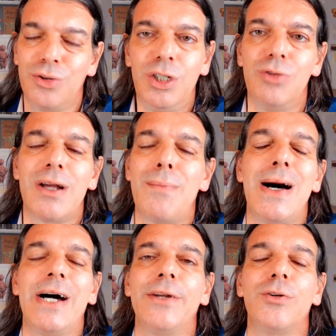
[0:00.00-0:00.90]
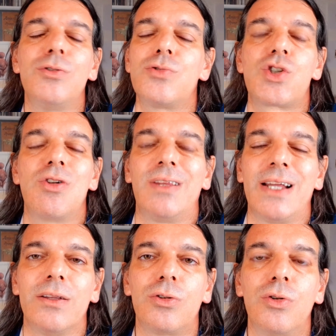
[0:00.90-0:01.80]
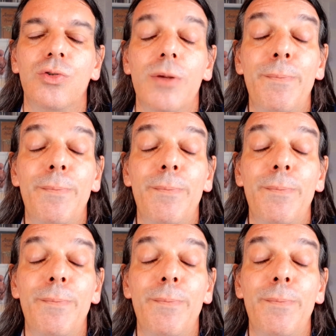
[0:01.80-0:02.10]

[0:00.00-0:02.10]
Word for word: di una mano, non soltanto lui,